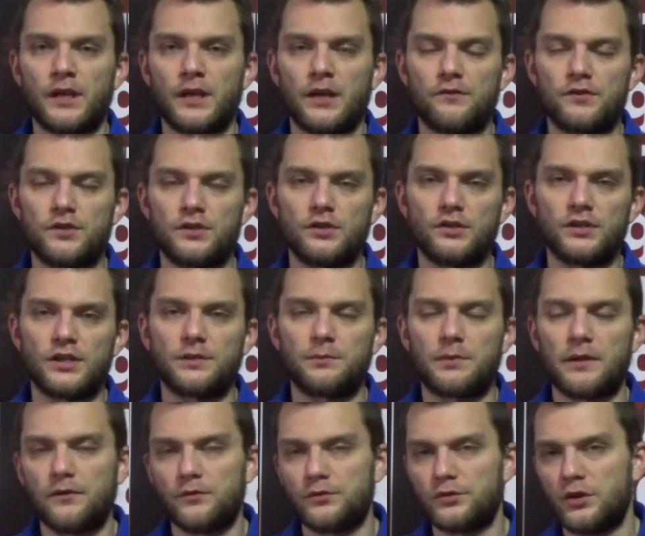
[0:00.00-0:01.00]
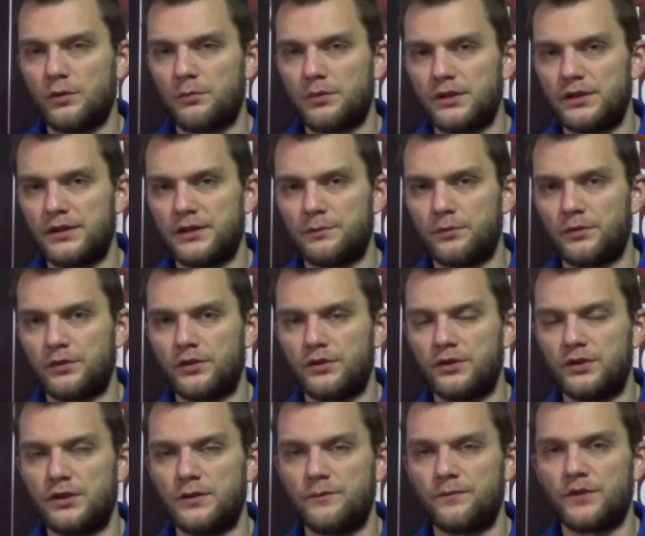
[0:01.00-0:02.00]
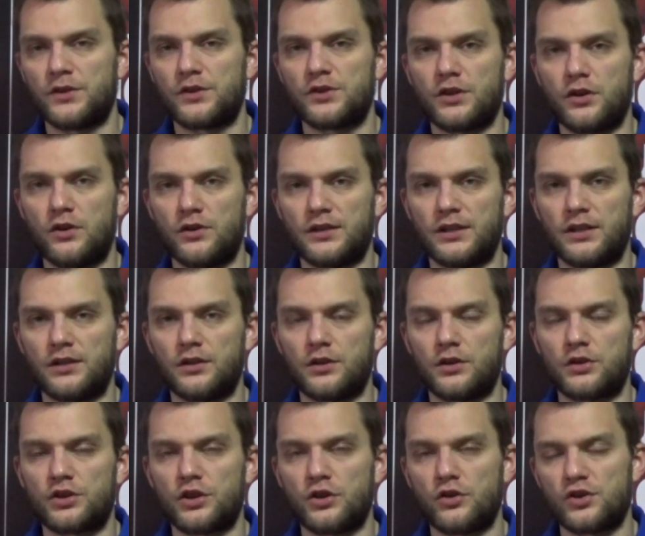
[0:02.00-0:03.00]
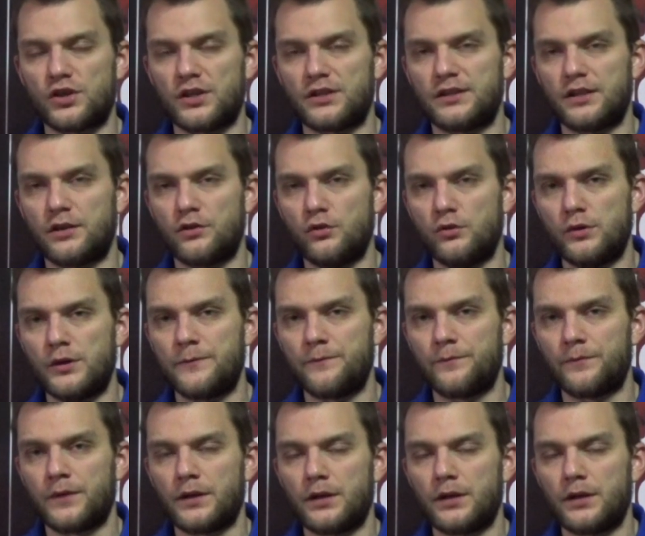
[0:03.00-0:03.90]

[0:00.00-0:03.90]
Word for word: a wszystko za sprawą dobrej dyspozycji Grzegorza, Grzegorza Sekuły,